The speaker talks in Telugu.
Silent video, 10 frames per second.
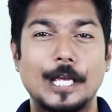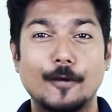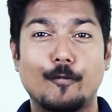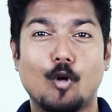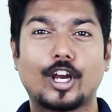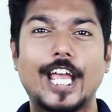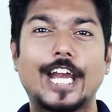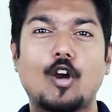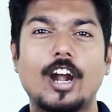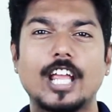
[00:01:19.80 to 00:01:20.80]
ఈ ఫోర్ కే
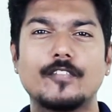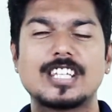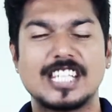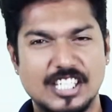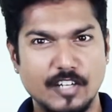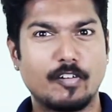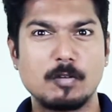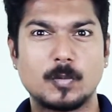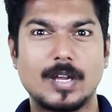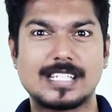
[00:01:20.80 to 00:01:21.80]
రికార్డింగ్ విత్ సిక్స్టీ
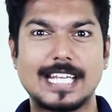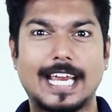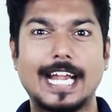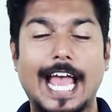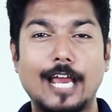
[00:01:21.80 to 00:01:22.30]
ఫ్రేమ్స్ పర్ సెకండ్